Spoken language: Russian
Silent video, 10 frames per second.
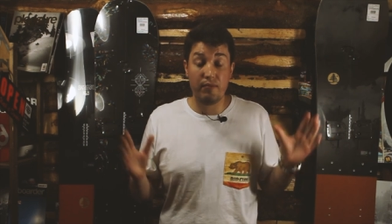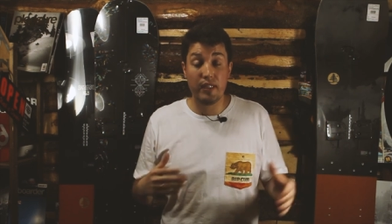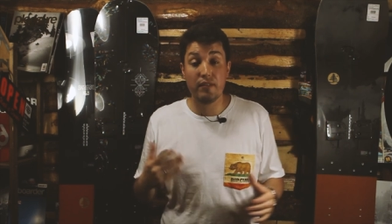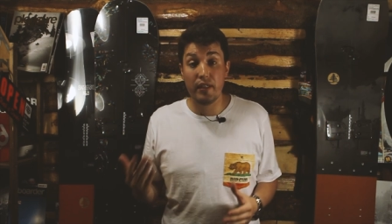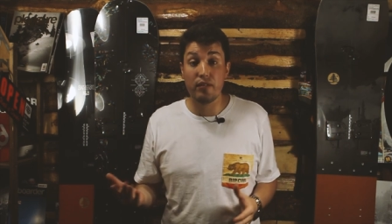
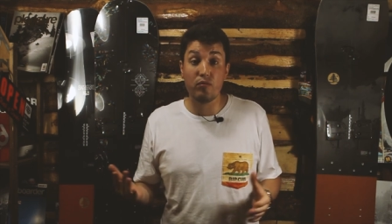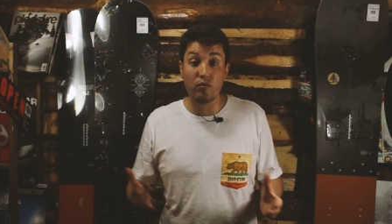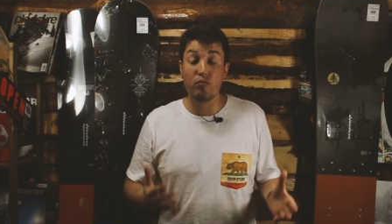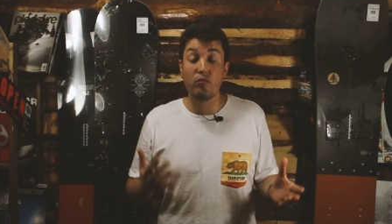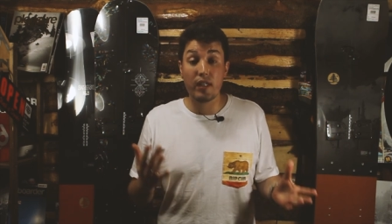одевает
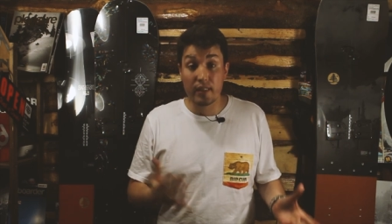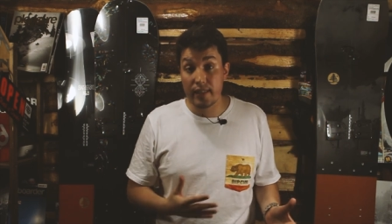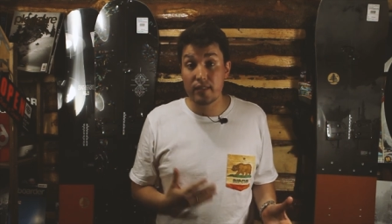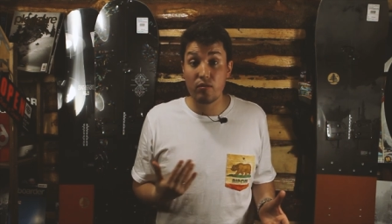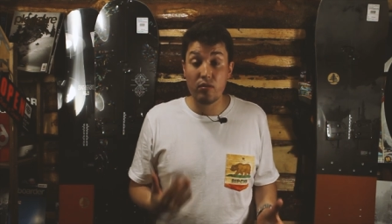куртку
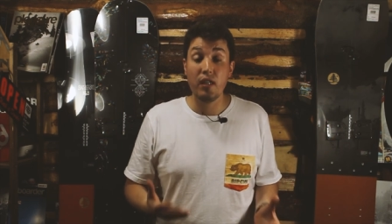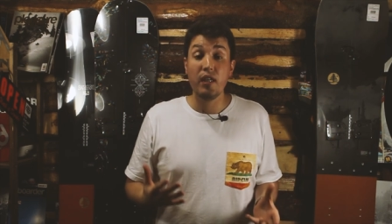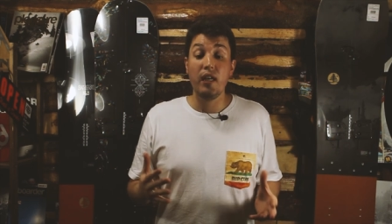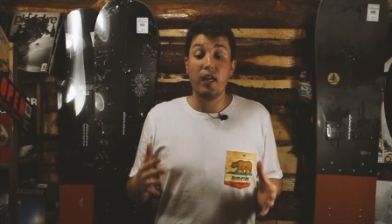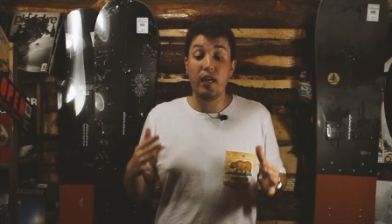гортекс, он
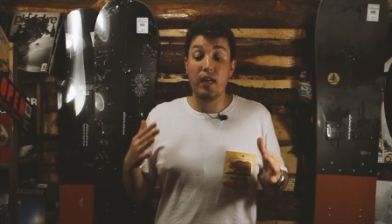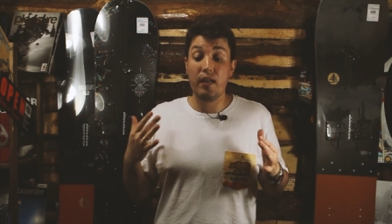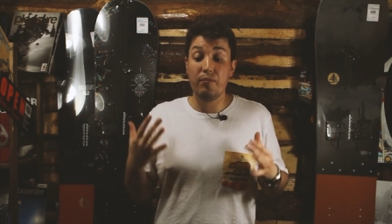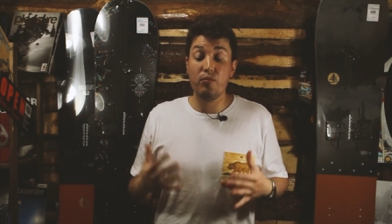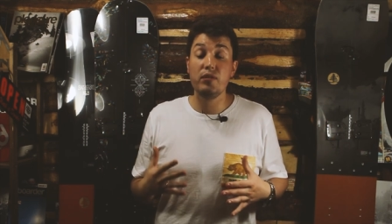
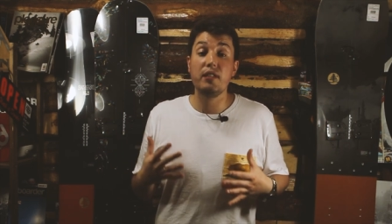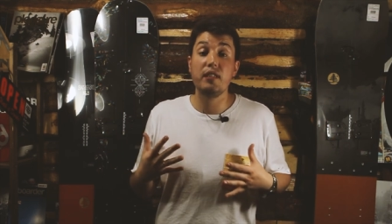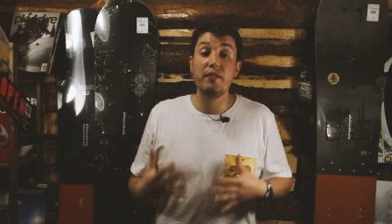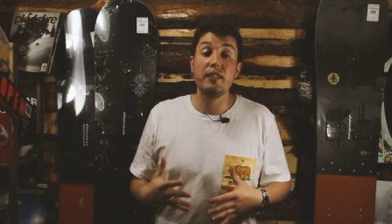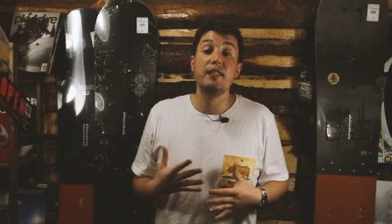а, будет
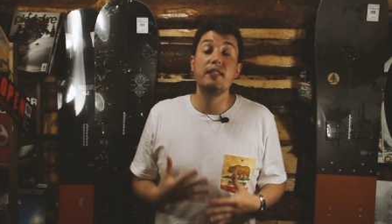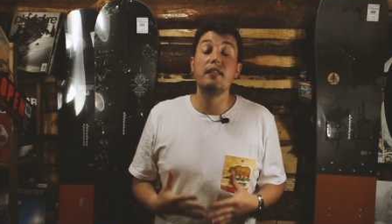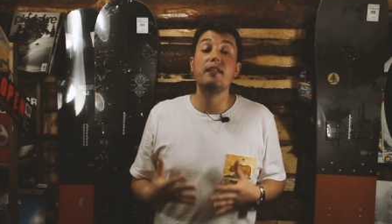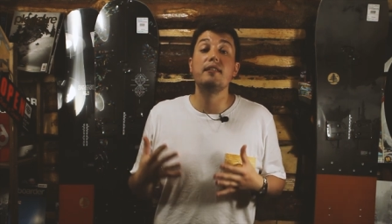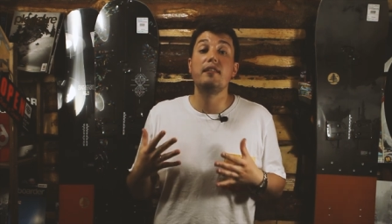одевать
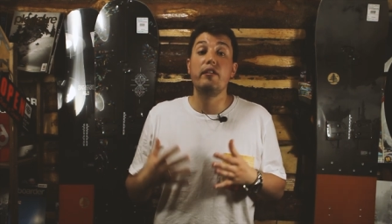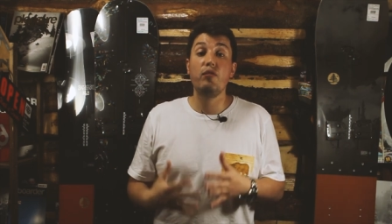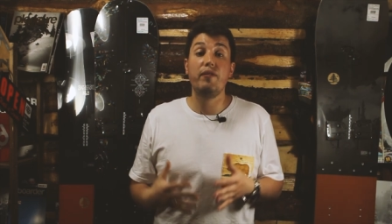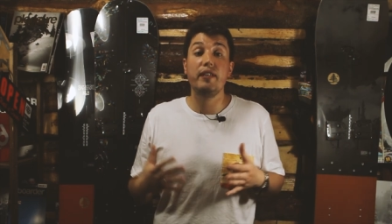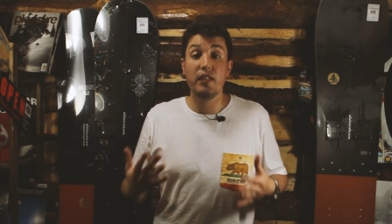несколько
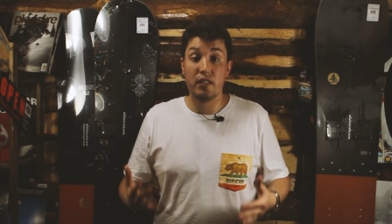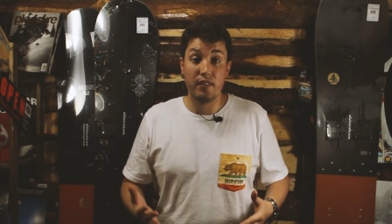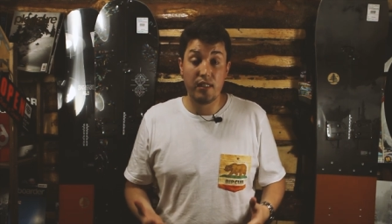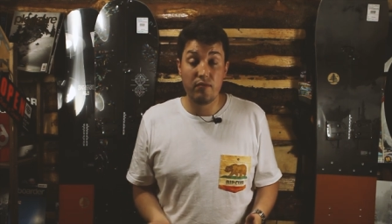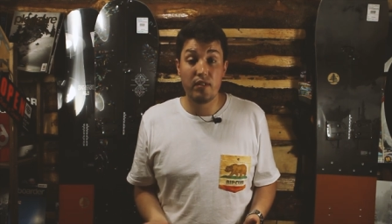слоев
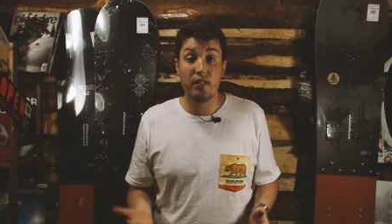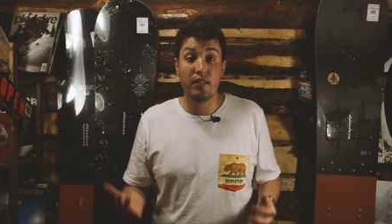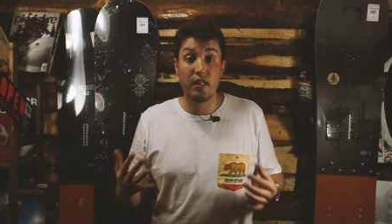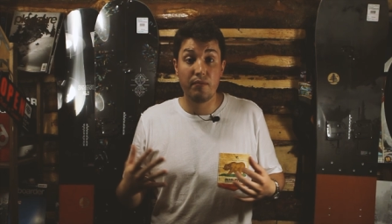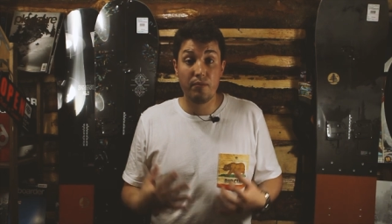одежды, соответственно,
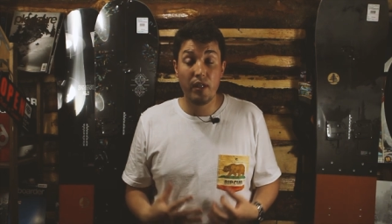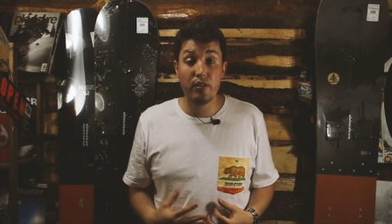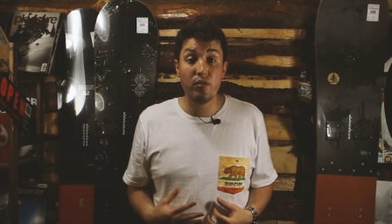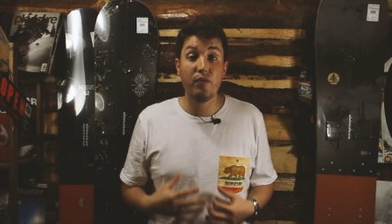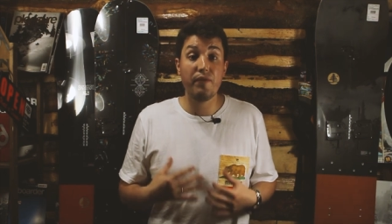
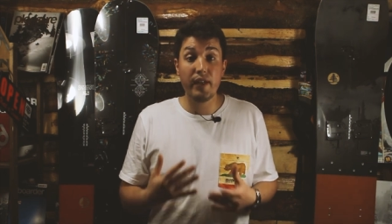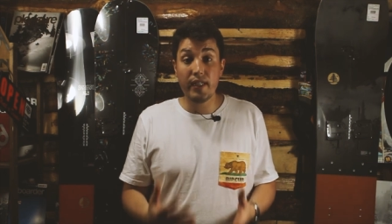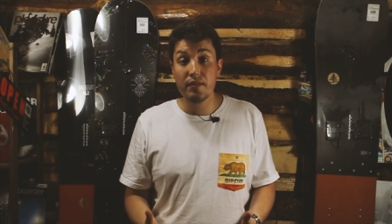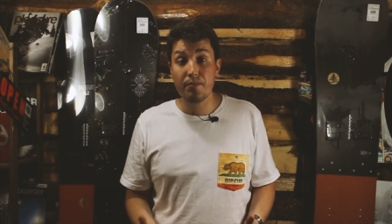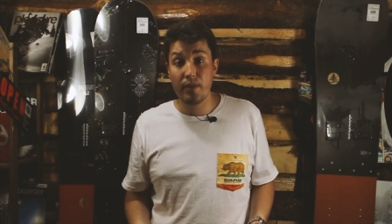термобелье,
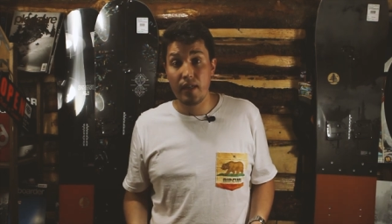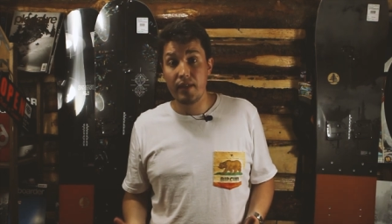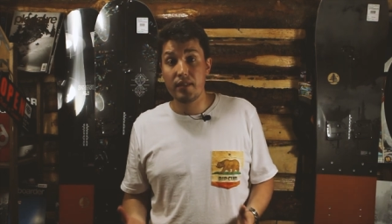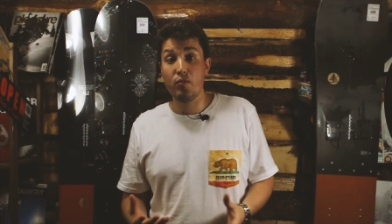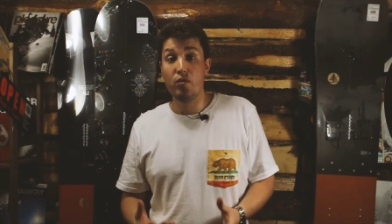флис по
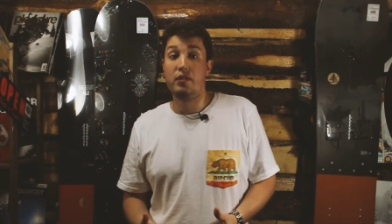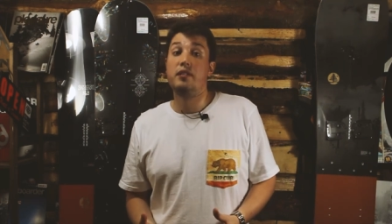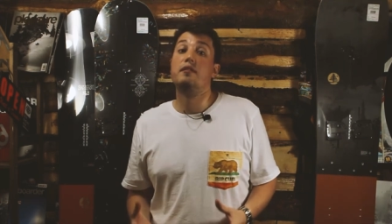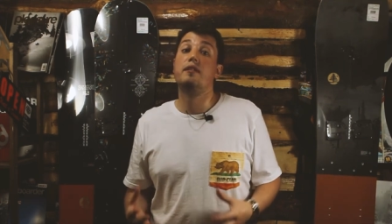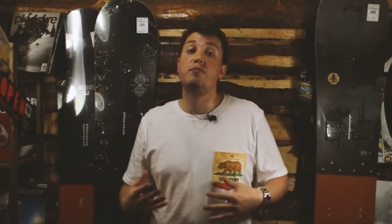
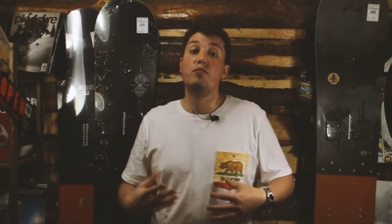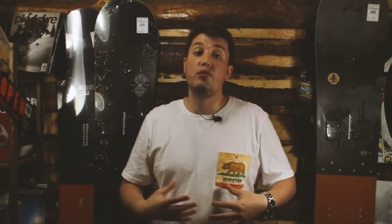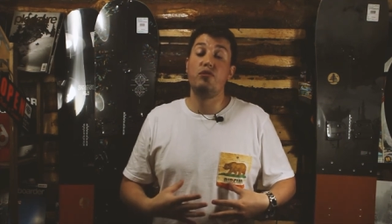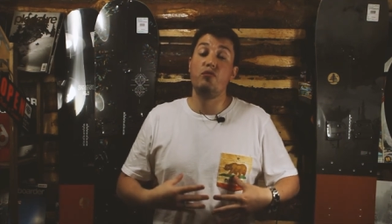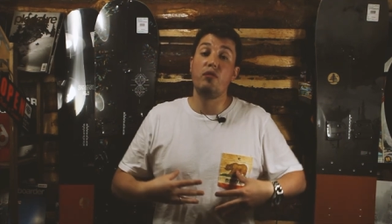возможности,
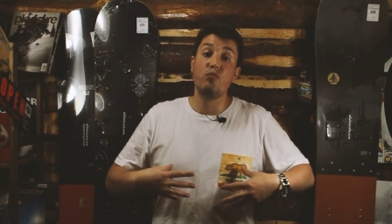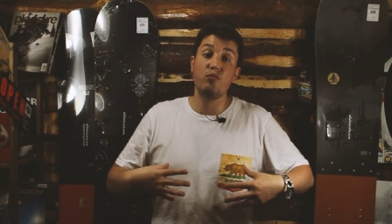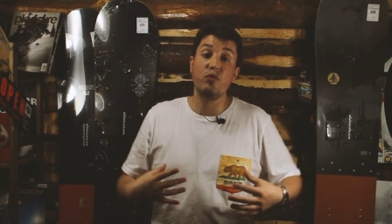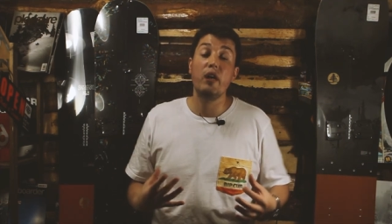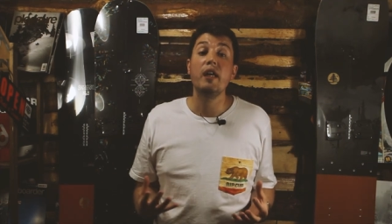возможно, еще
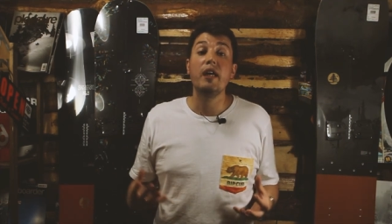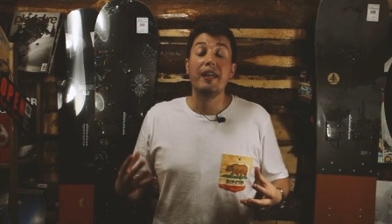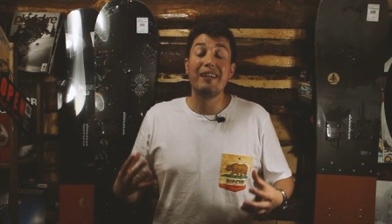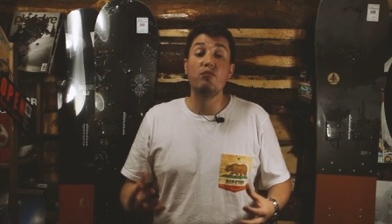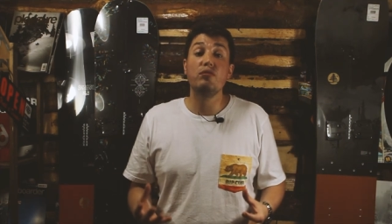какую-то
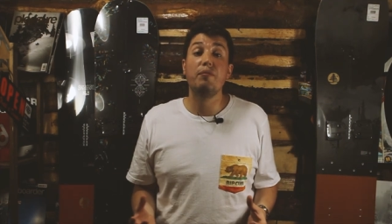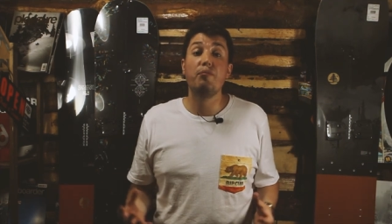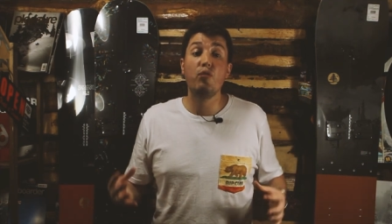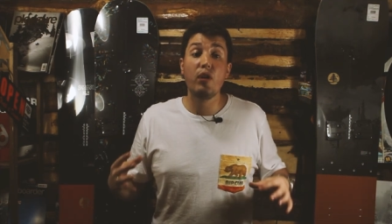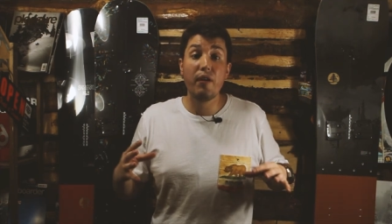какую
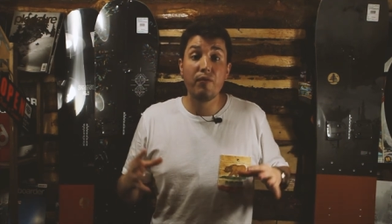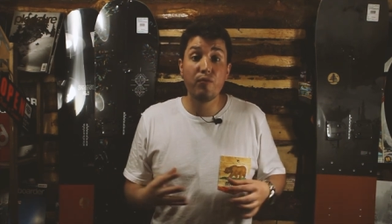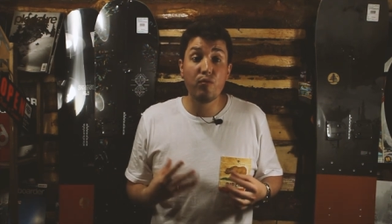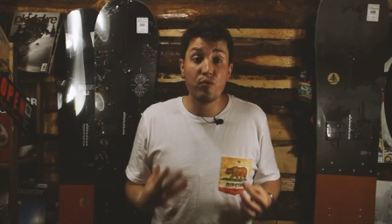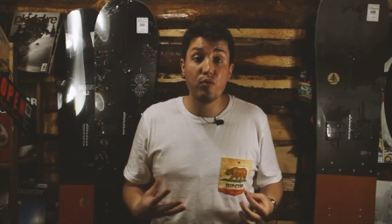
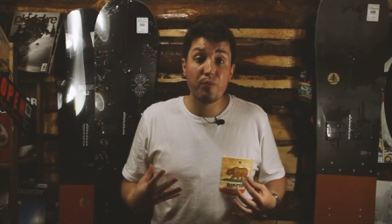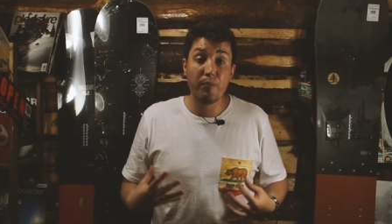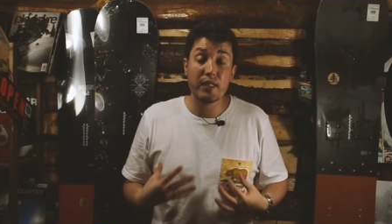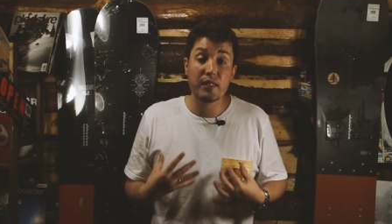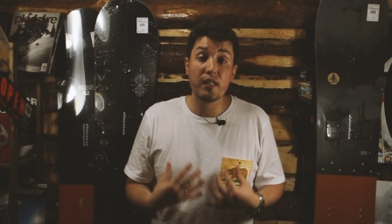пуховую
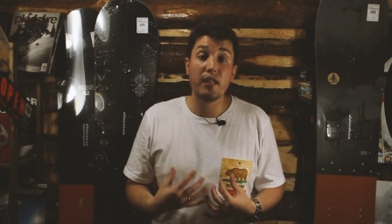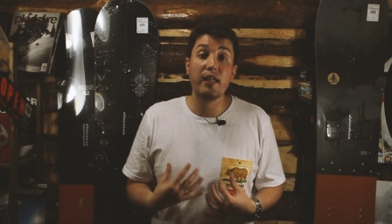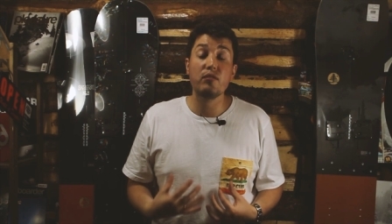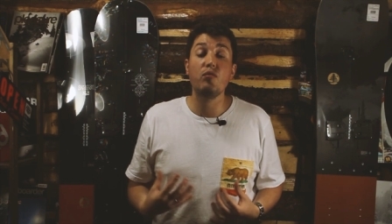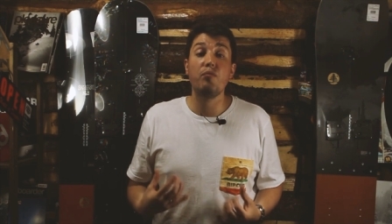
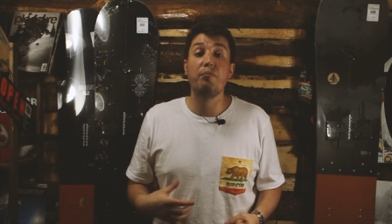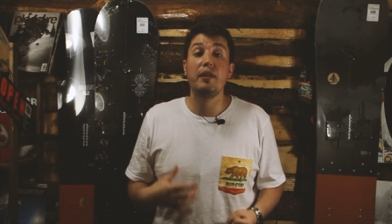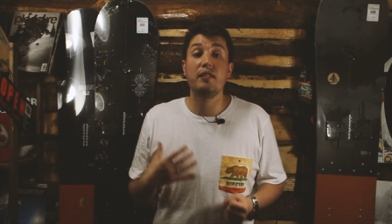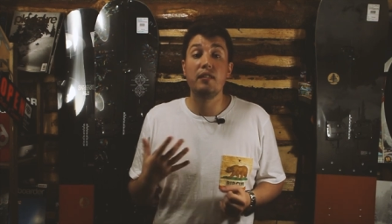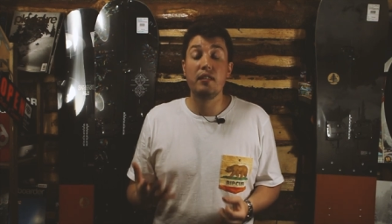подкладку
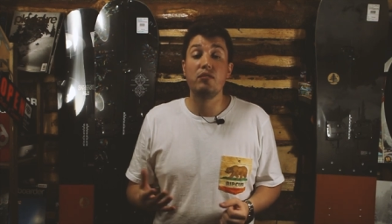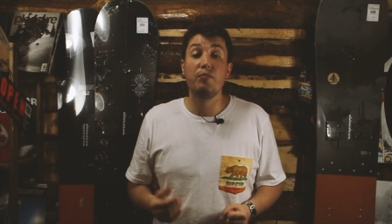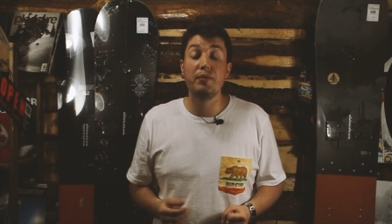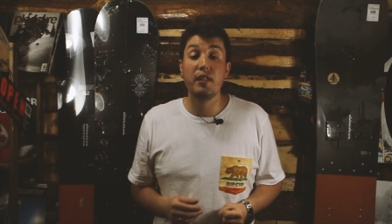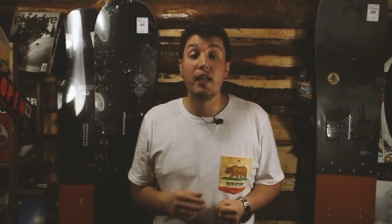под, э,
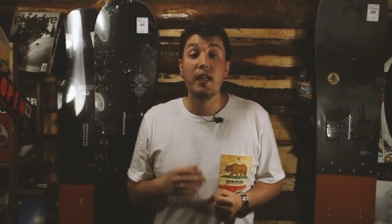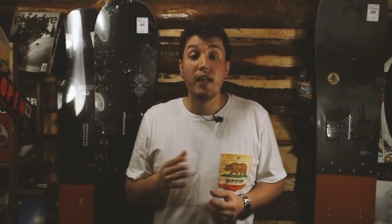собственно,